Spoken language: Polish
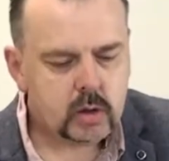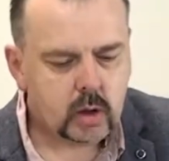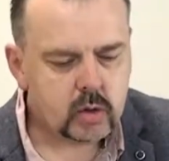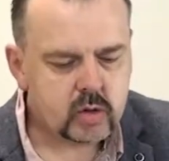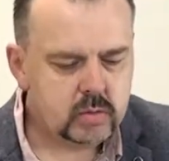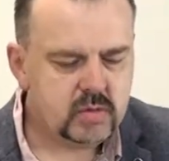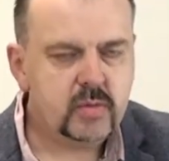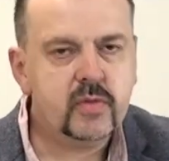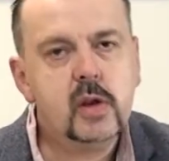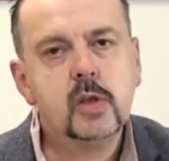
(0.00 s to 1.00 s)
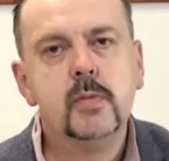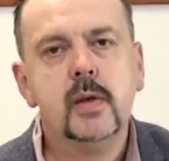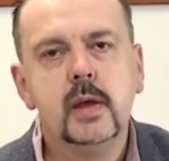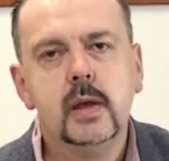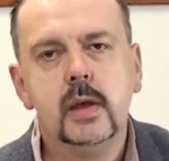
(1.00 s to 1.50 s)
o czym
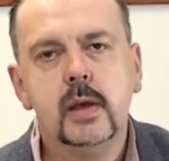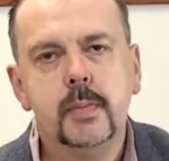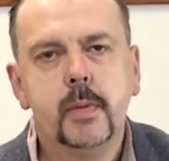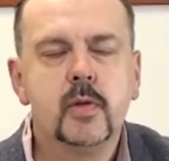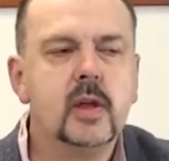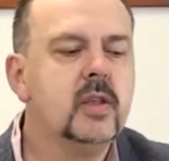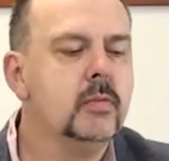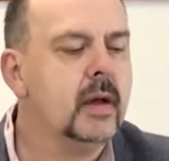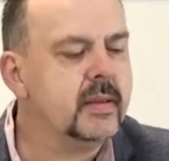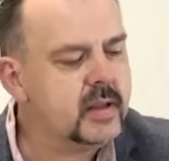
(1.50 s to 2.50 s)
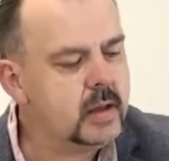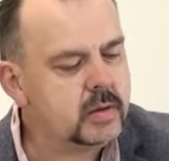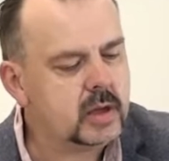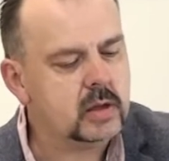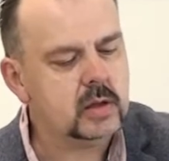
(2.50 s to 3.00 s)
mówiliśmy poprzednim
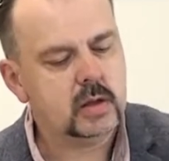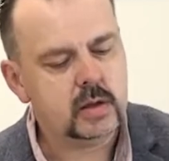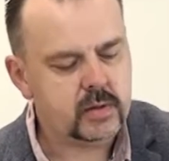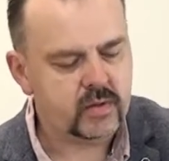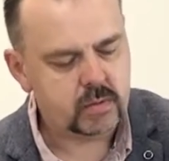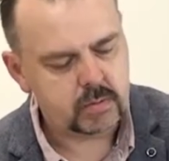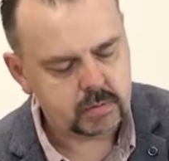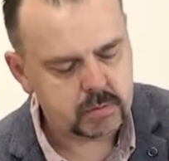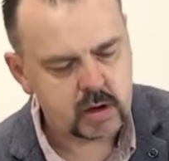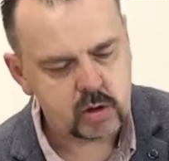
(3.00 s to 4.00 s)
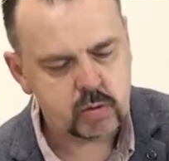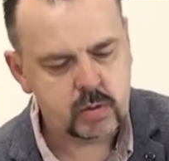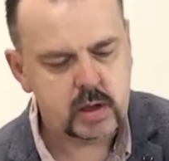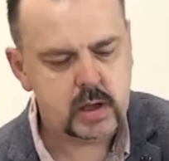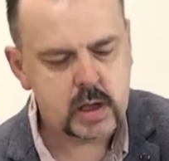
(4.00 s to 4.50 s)
razem, kiedy
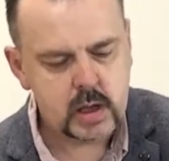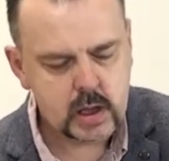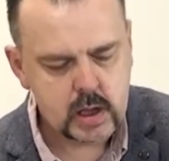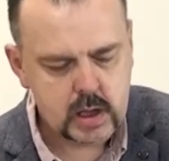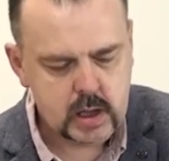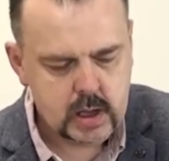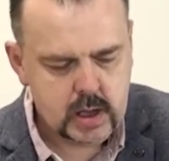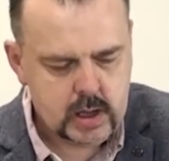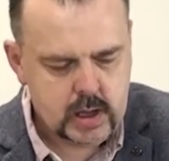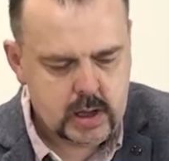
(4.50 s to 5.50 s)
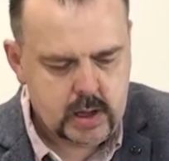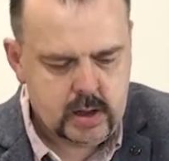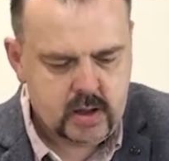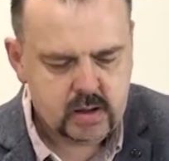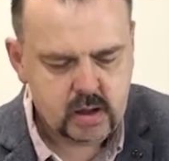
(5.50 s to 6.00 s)
mieliśmy
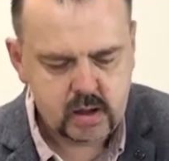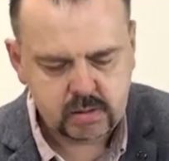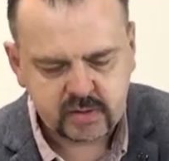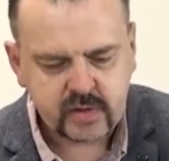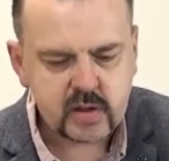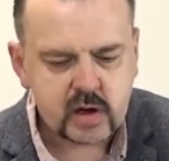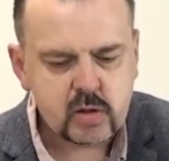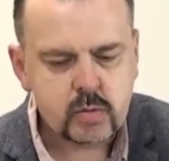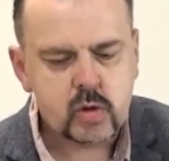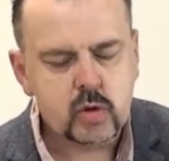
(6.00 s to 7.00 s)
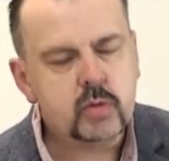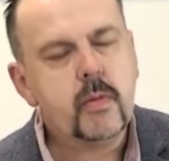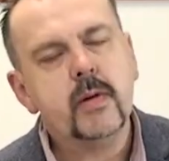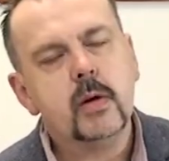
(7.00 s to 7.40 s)
Yy, rozważaliśmy siódmy